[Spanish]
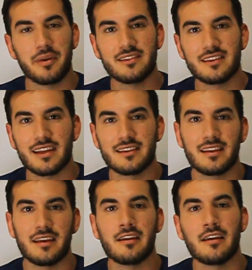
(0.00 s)

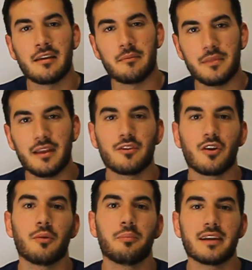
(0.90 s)
expectantes
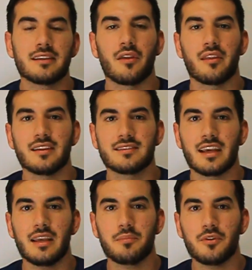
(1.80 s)
viendo los partidos de
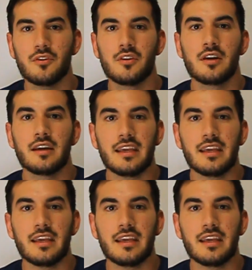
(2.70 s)
este equipo